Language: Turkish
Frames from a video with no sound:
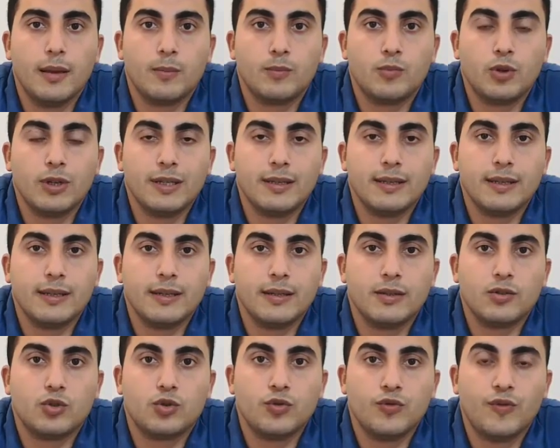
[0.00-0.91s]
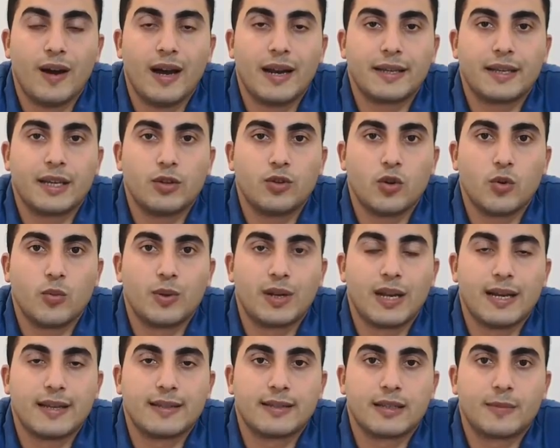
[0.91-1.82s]
Burada şu fark ediyor
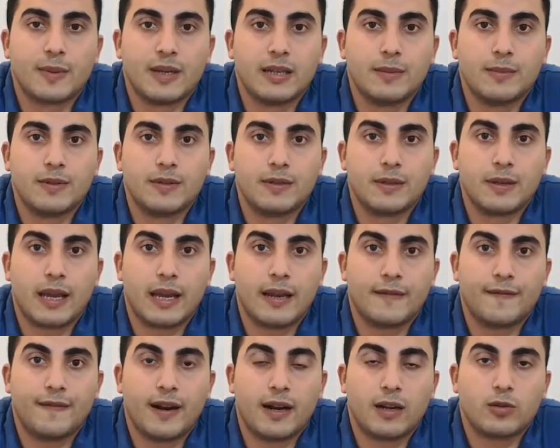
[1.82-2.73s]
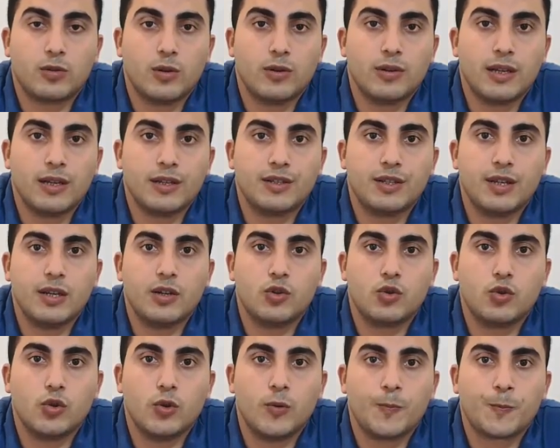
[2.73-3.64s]
birazcık benim için. Yani farklı olan şey
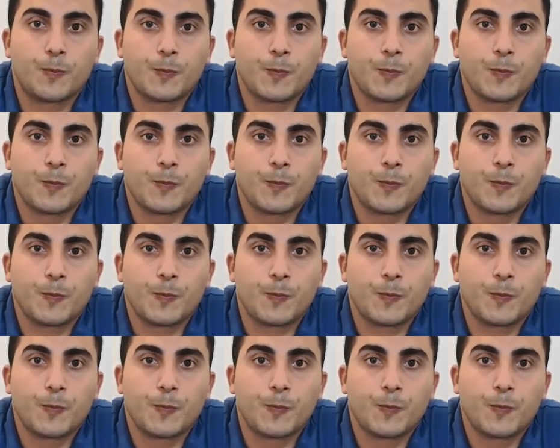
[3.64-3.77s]
şu.